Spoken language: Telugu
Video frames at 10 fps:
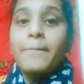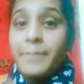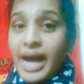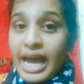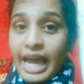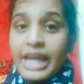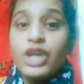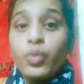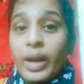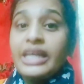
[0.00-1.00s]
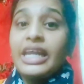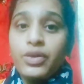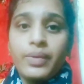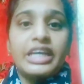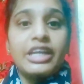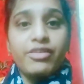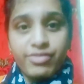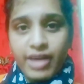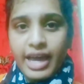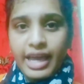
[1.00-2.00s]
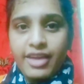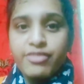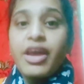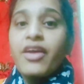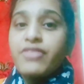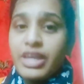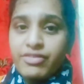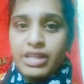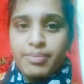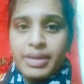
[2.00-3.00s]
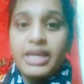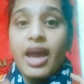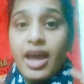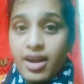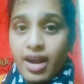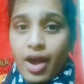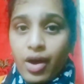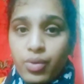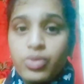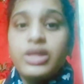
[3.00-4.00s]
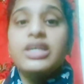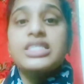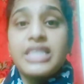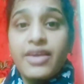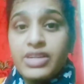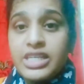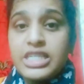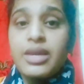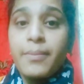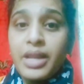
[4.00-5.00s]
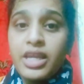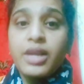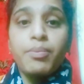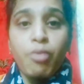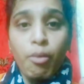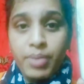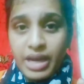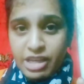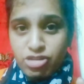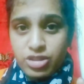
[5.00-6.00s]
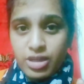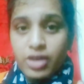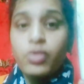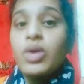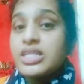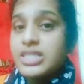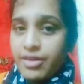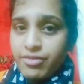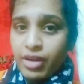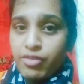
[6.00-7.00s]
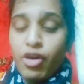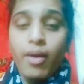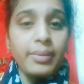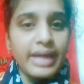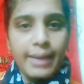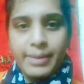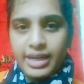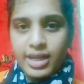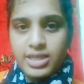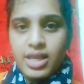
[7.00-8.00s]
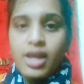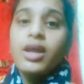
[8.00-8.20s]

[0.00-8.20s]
by 2025, we will be around 70 million population who are suffering from diabetics.